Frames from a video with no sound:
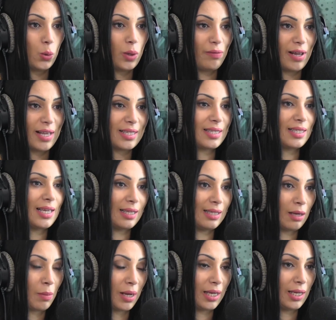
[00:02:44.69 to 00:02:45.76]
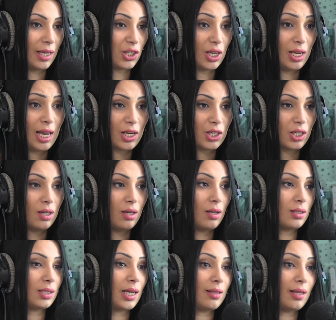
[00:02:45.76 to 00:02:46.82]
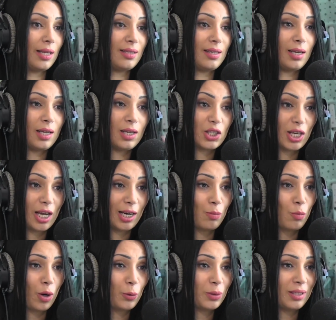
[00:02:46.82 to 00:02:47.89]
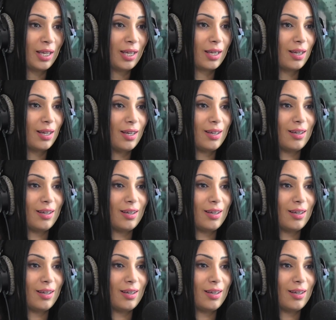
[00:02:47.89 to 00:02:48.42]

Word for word: ولا في الاساسيات ديال المكياج علاش تقدري ديري شعرك مورا ودنيك